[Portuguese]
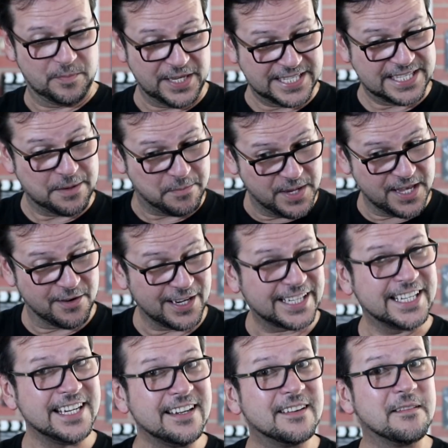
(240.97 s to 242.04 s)
Perceberam
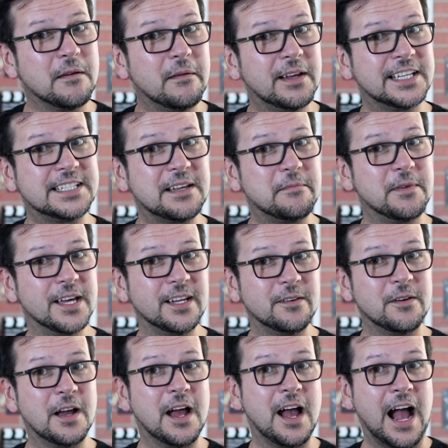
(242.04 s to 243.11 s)
aqui?
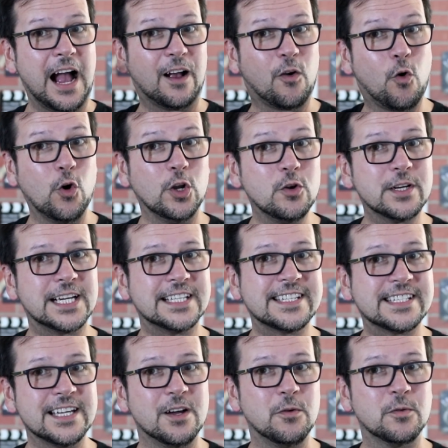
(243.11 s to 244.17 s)
Perceberam? A
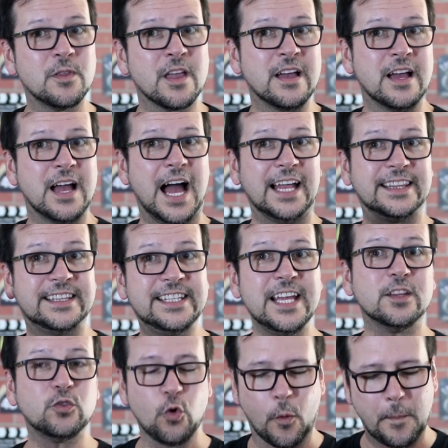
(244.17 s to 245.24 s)
colocação, a
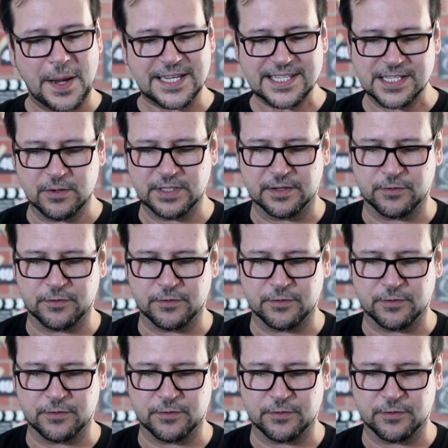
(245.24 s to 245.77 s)
deturpação da